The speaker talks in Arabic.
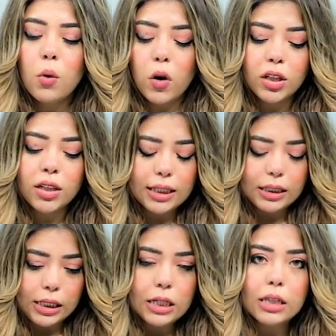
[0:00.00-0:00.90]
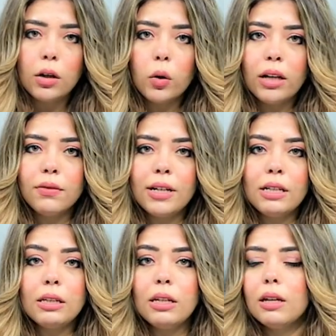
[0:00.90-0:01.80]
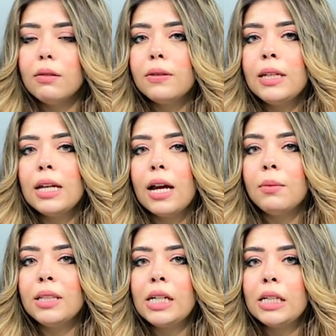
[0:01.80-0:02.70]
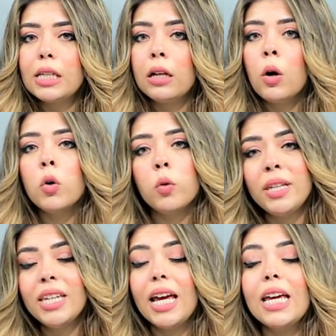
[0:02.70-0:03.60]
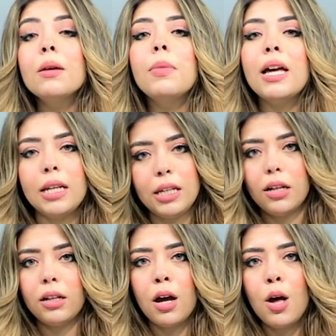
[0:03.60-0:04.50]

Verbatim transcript: وأيضا تدريس اللغة الفرنسية في المدارس الحكومية إجباريا